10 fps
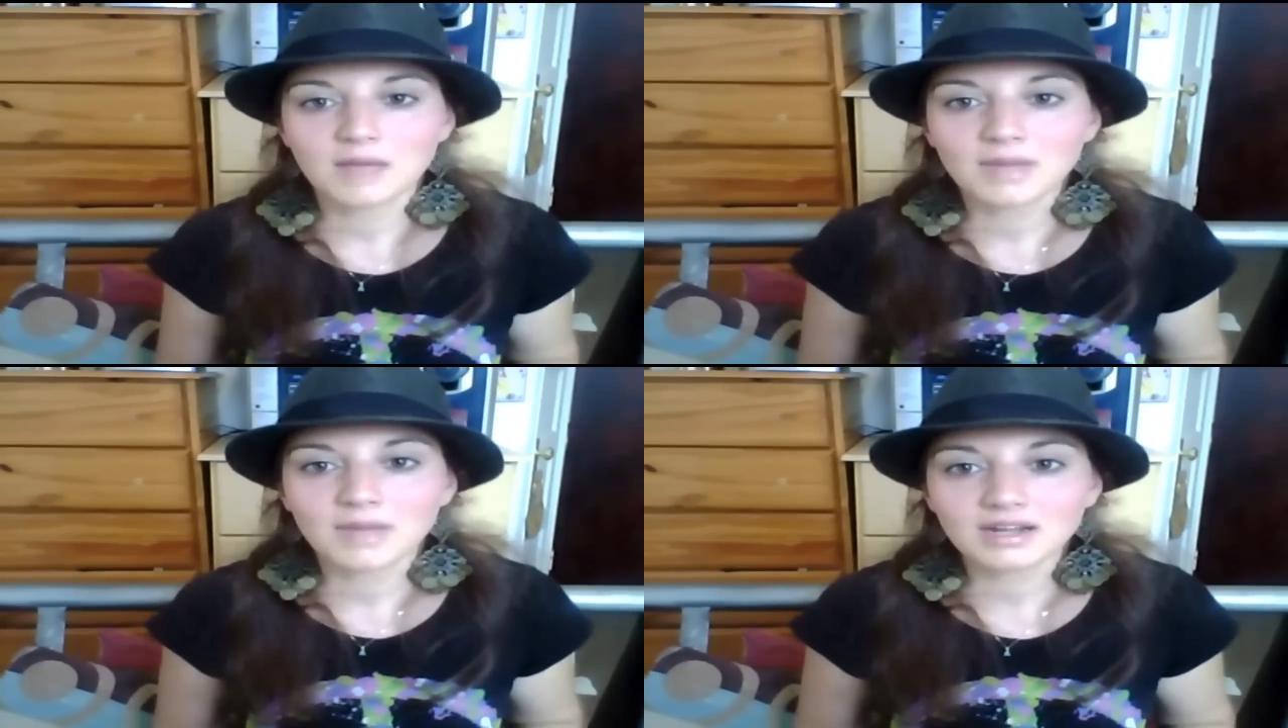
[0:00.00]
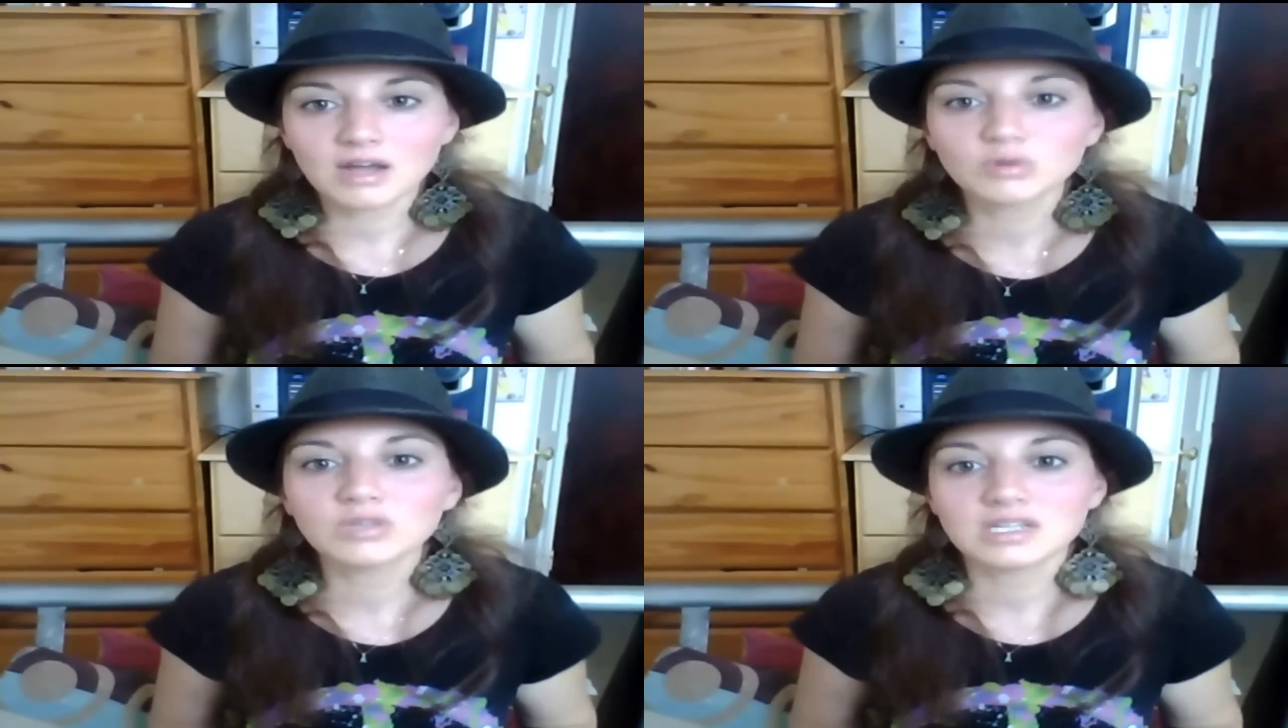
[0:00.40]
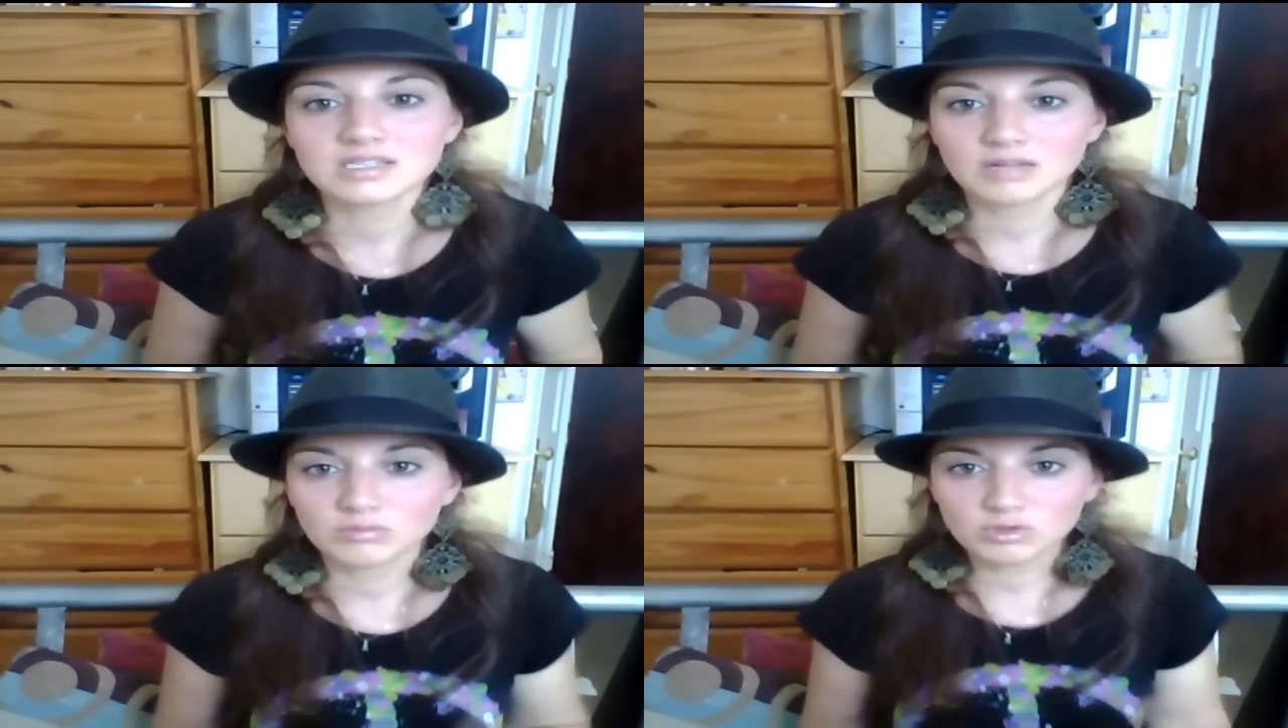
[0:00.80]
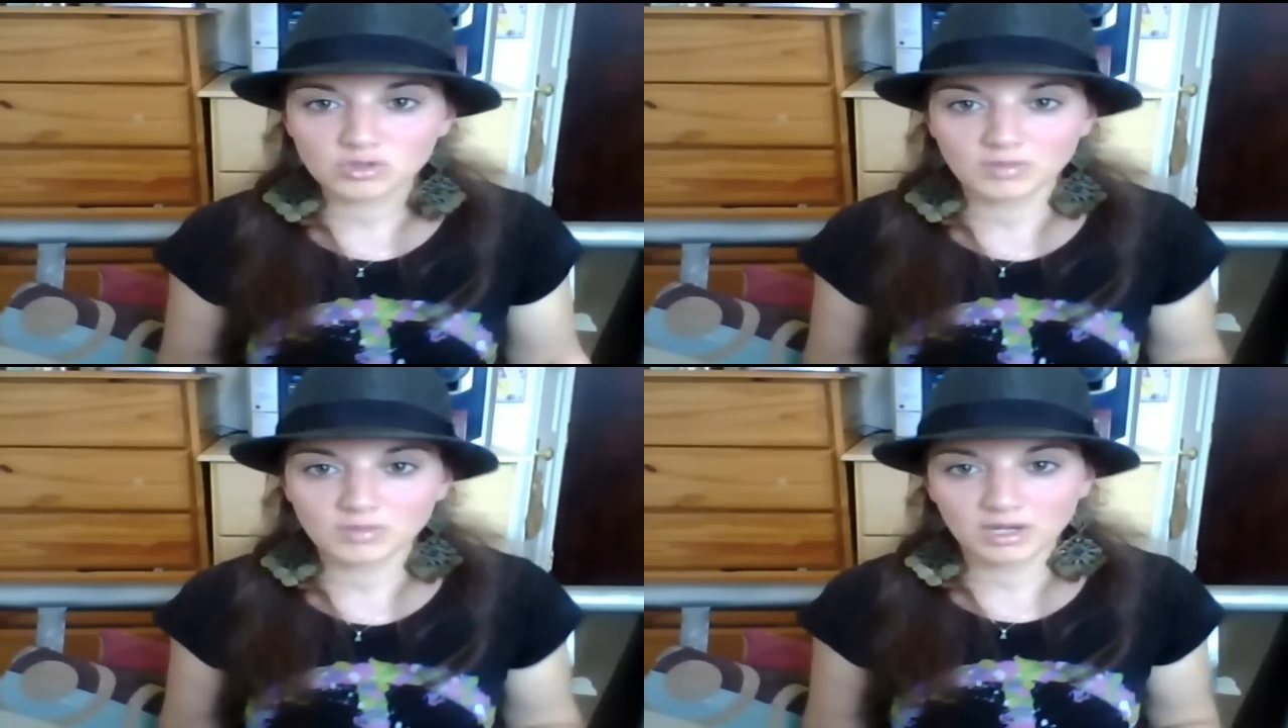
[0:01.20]
Las marcas utilizan
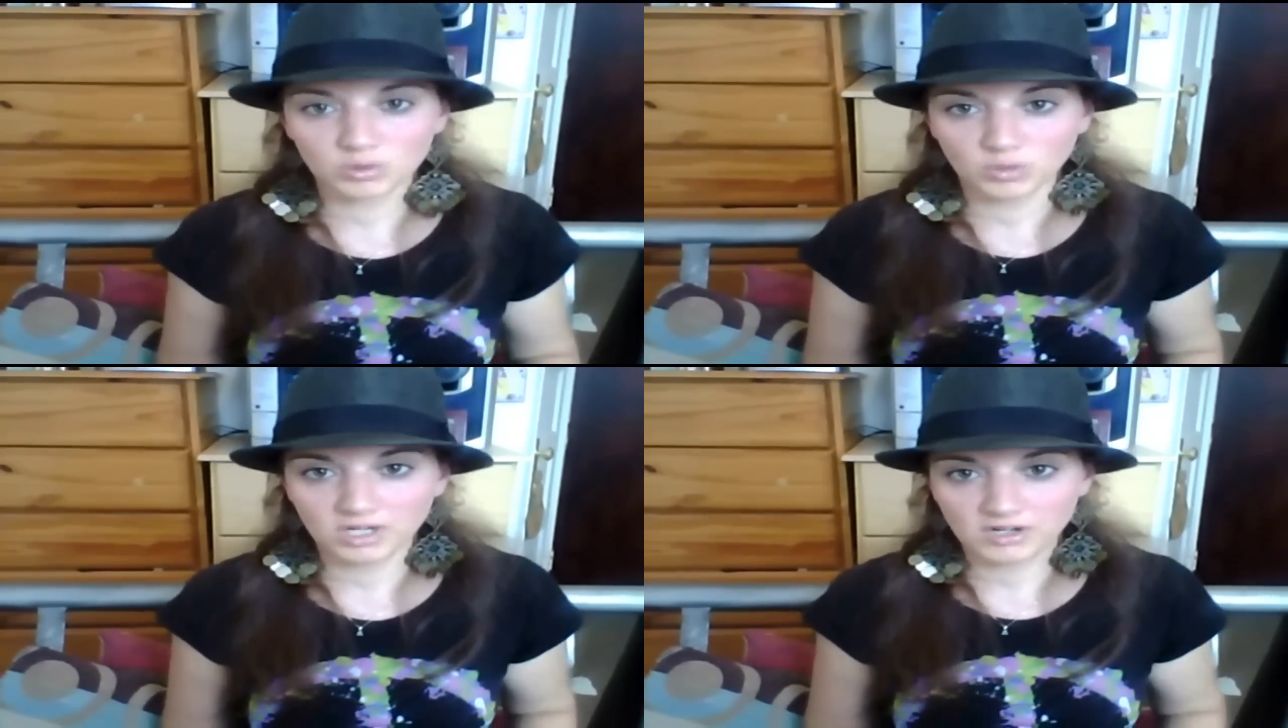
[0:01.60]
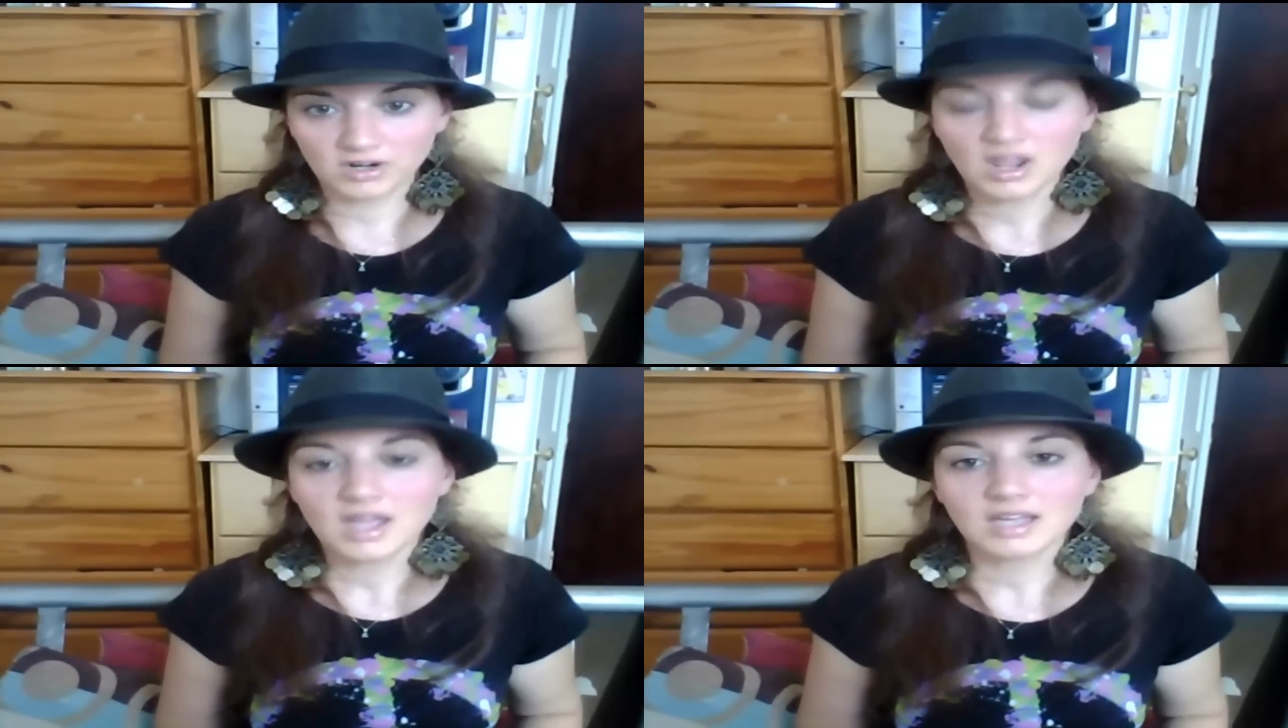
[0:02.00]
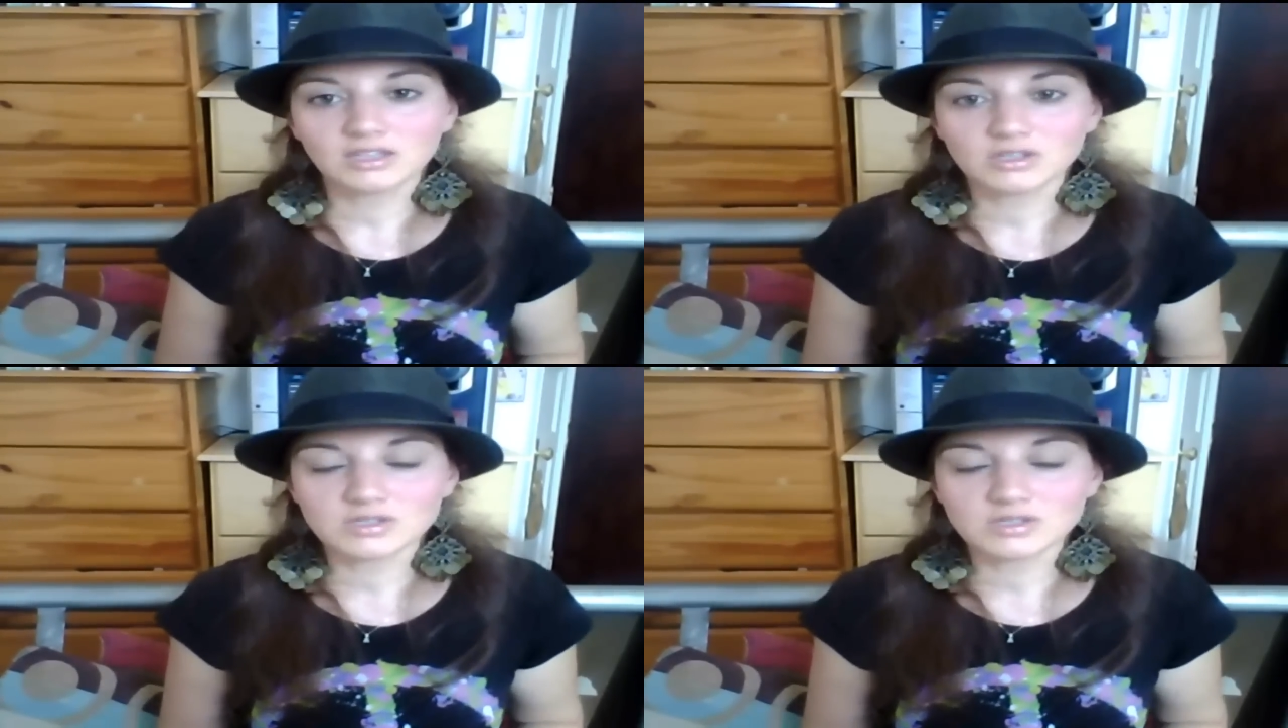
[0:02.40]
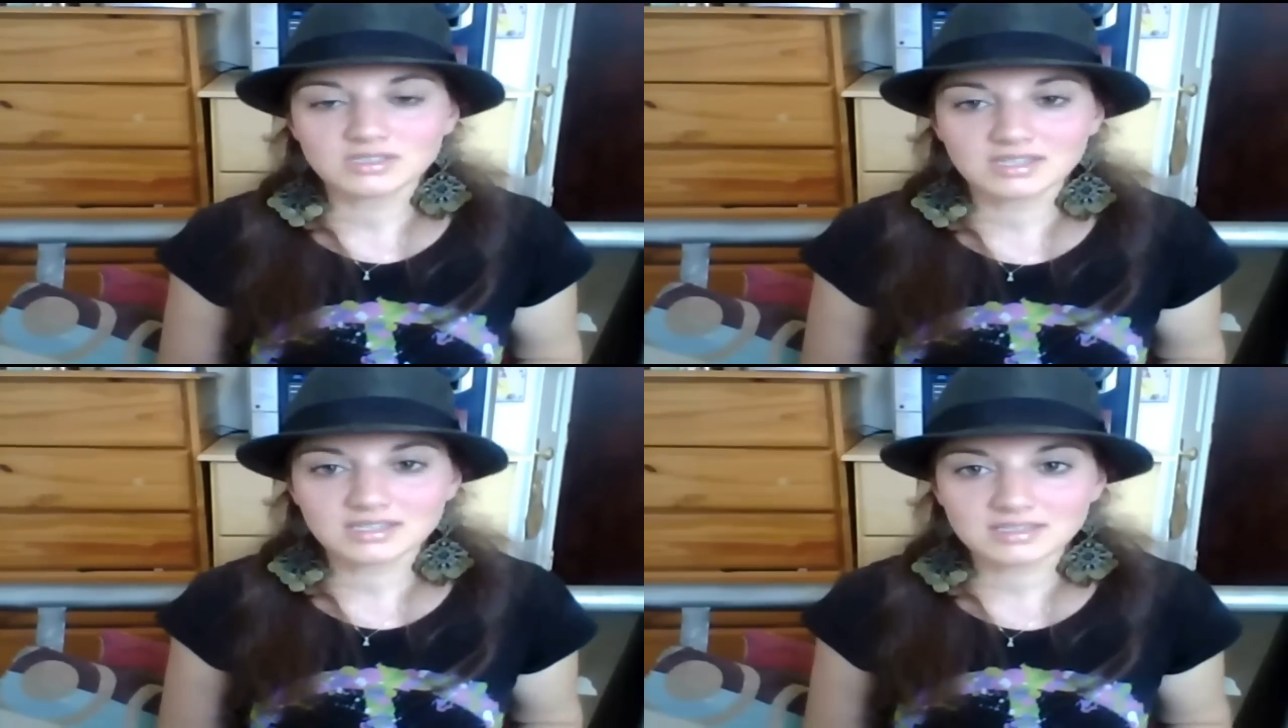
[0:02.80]
mucho más Twitter.
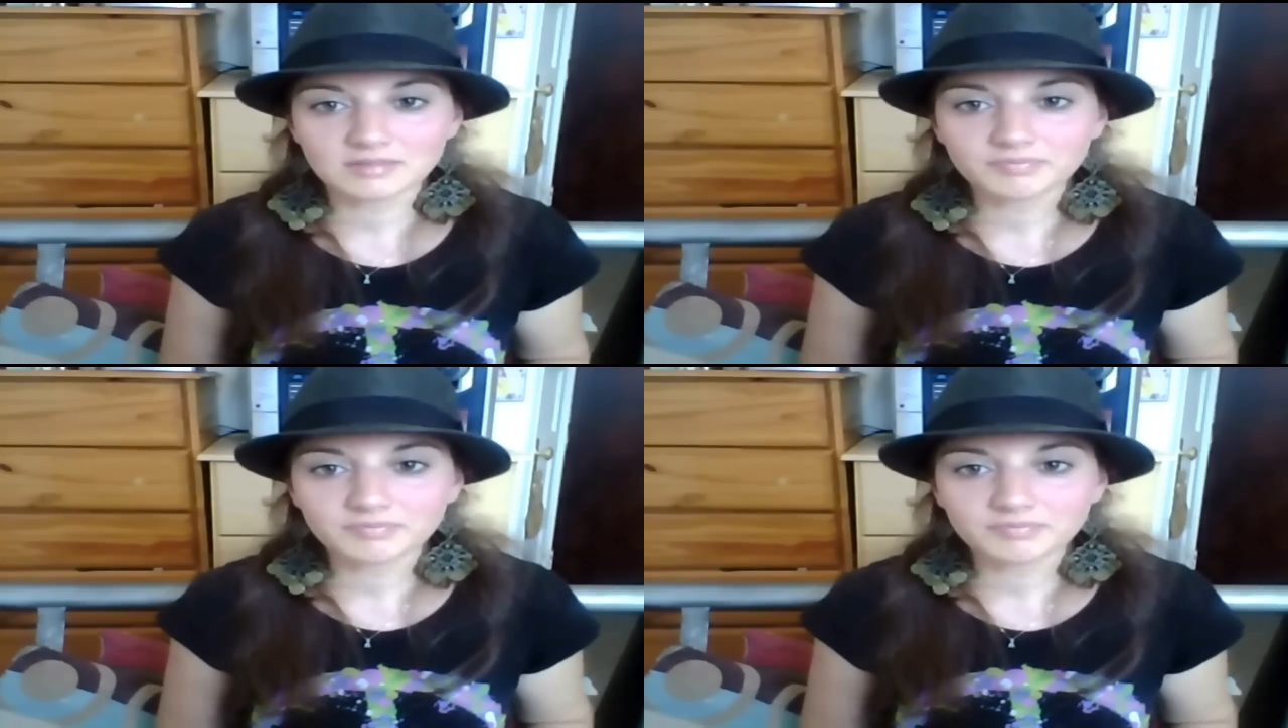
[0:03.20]
Entonces,